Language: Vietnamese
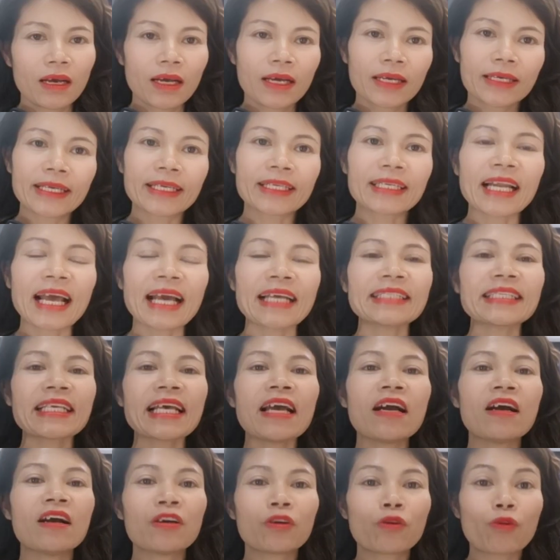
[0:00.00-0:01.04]
Kính lái
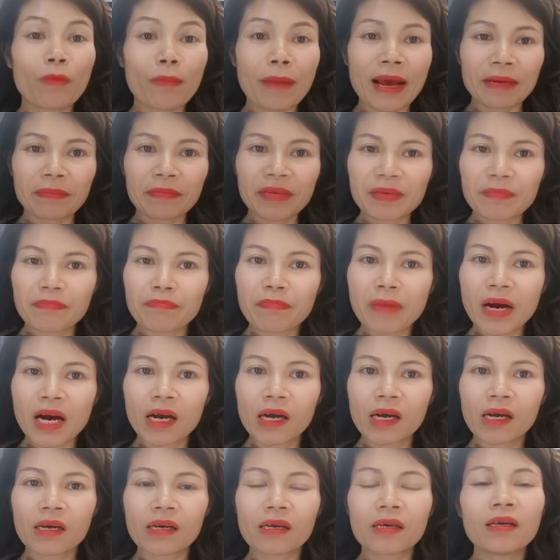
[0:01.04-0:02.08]
xe hơi của bạn bị
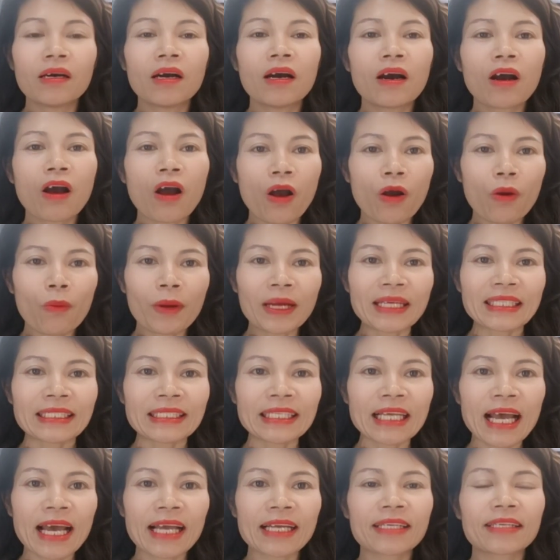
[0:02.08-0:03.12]
mờ, khó quan
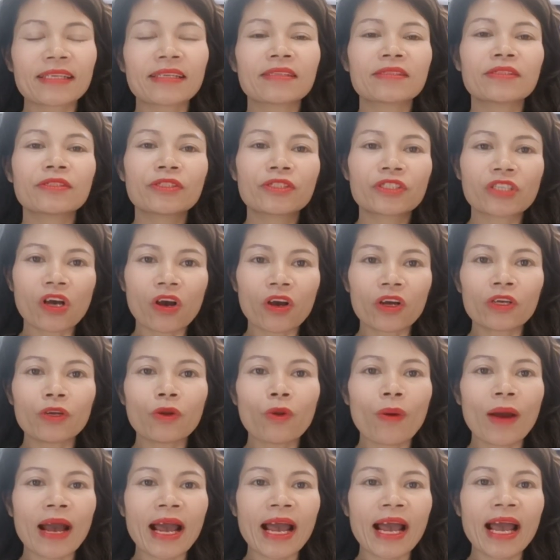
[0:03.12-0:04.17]
sát, chói
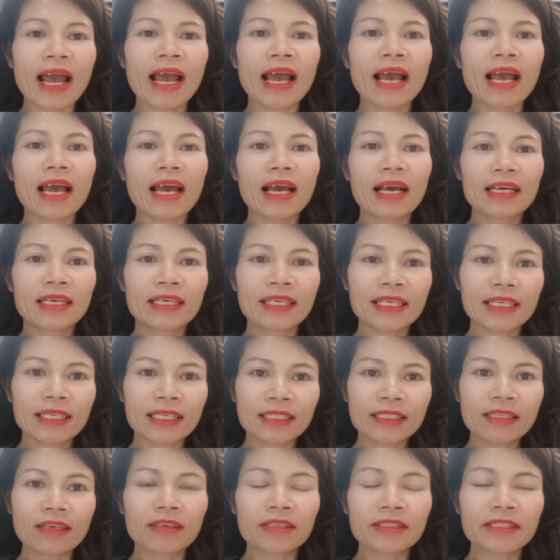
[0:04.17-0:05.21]
lóa
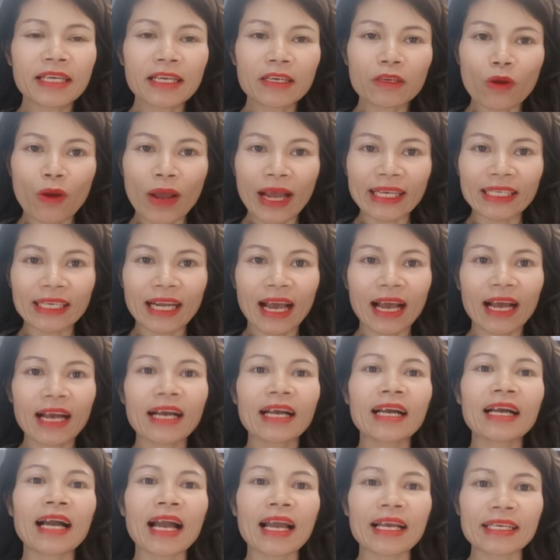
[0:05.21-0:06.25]
khi thời tiết có ánh
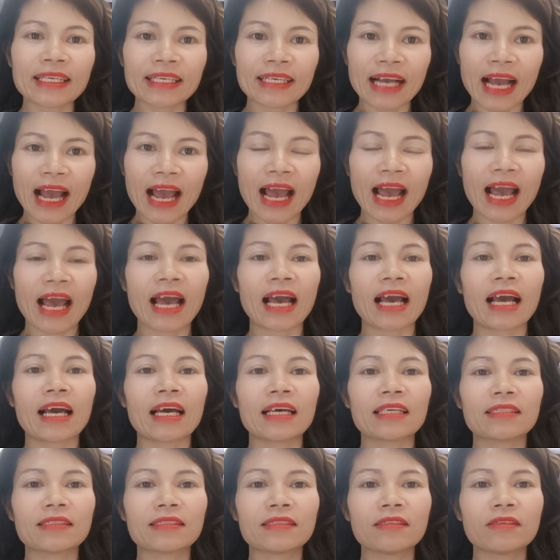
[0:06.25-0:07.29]
nắng ngay cả
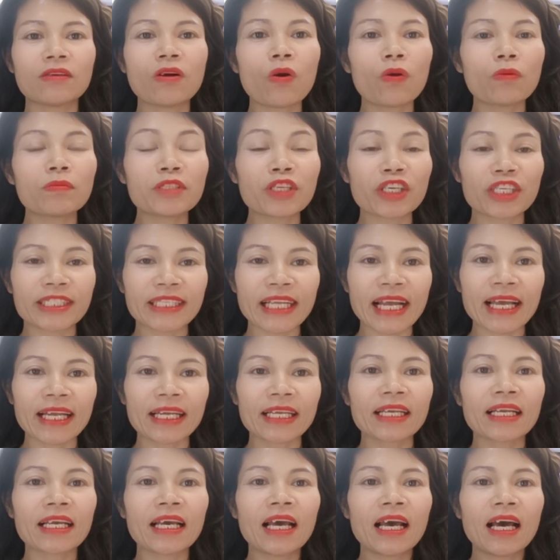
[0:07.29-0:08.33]
những hôm trời rét.
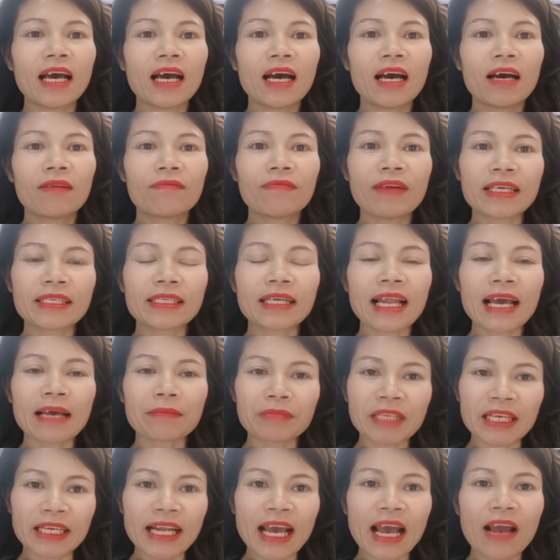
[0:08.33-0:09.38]
Vậy
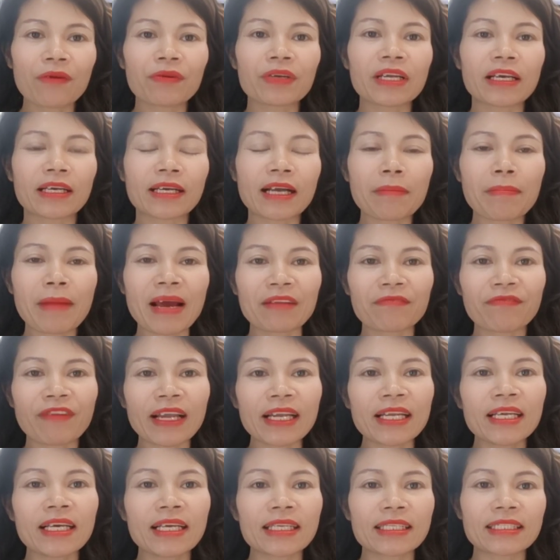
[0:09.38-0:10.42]
làm thế nào để các bạn
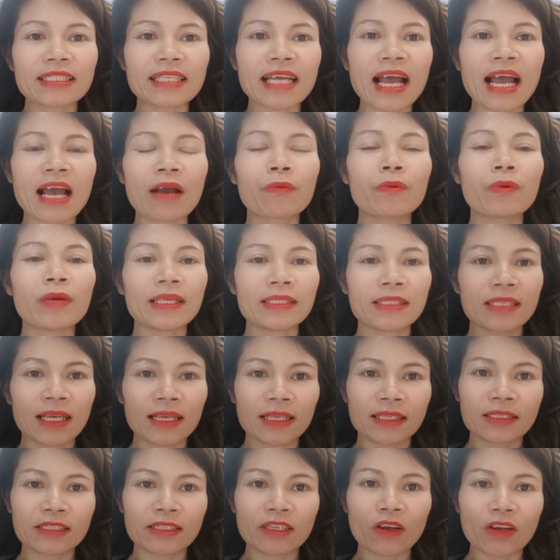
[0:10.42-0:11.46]
phát hiện ra nguyên
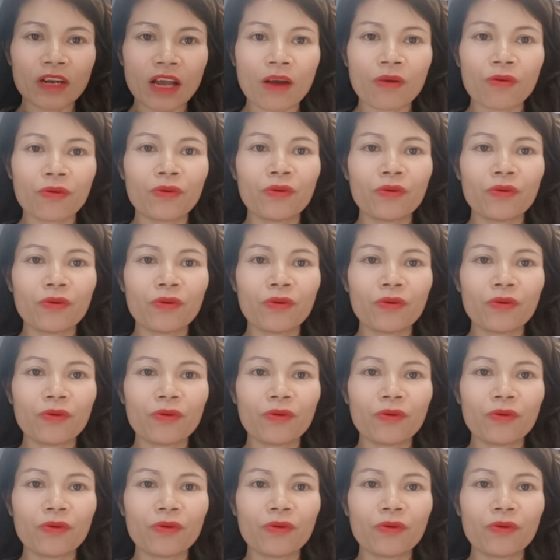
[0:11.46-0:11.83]
nhân do đâu?